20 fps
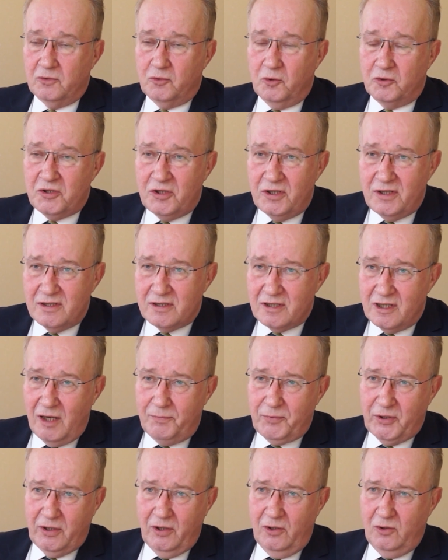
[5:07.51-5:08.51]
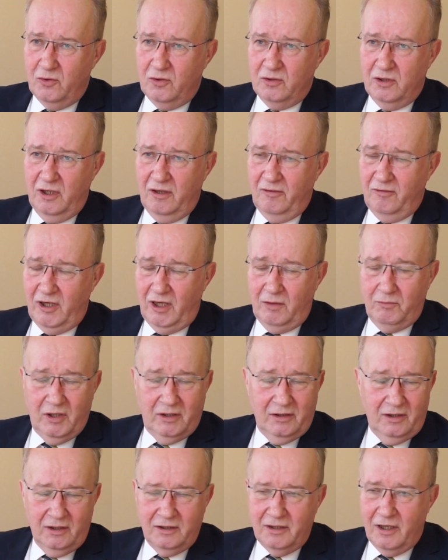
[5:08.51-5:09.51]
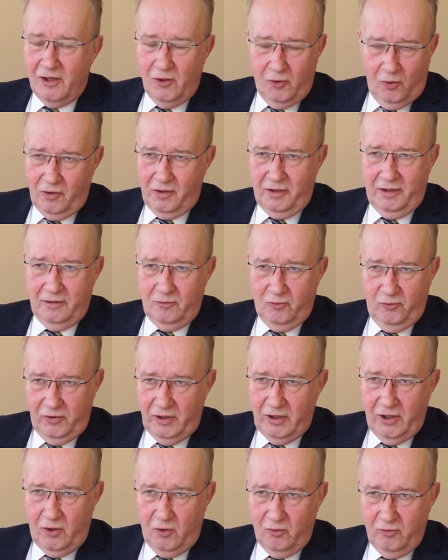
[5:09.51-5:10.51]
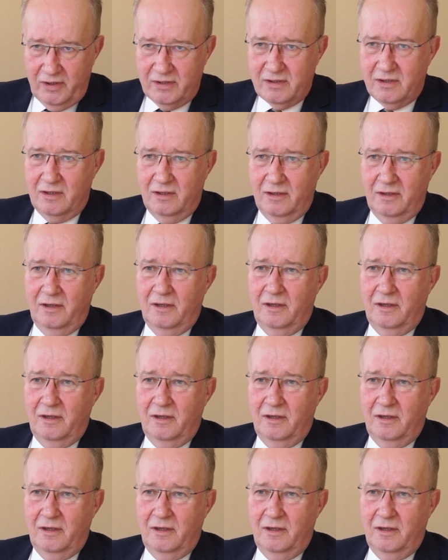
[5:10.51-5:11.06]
то через определенное время, недалекое, уверяю вас,